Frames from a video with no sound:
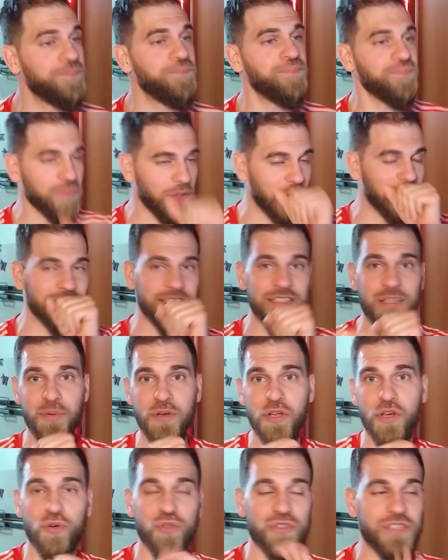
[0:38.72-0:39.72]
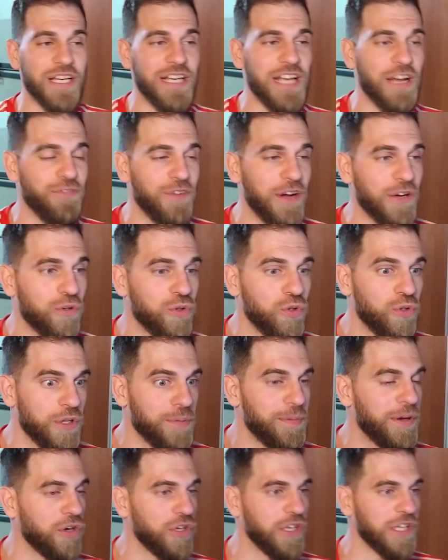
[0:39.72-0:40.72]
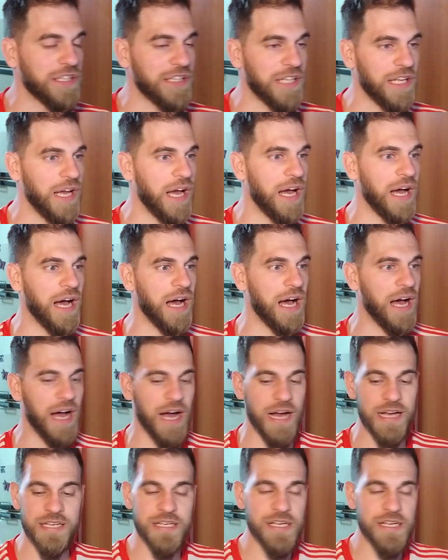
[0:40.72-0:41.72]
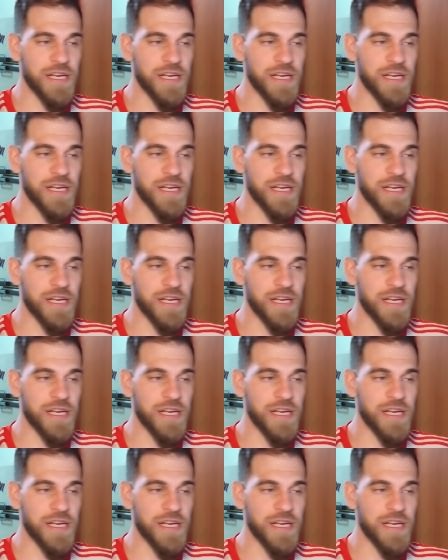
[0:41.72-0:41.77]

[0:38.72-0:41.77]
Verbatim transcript: recientemente terminé de cursar en la Facu y me conecté a,